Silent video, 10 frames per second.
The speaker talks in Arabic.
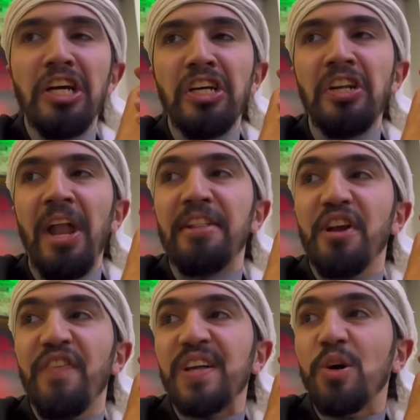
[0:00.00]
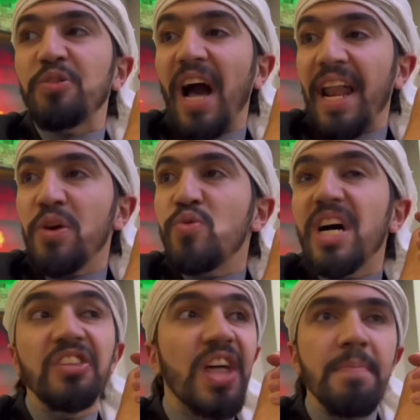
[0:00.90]
لا ترفع صوتك علي ولا
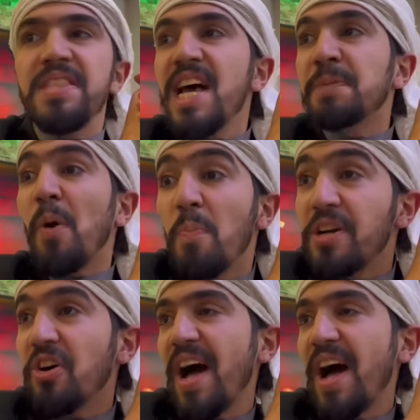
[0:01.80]
قدام الناس بقوم بشق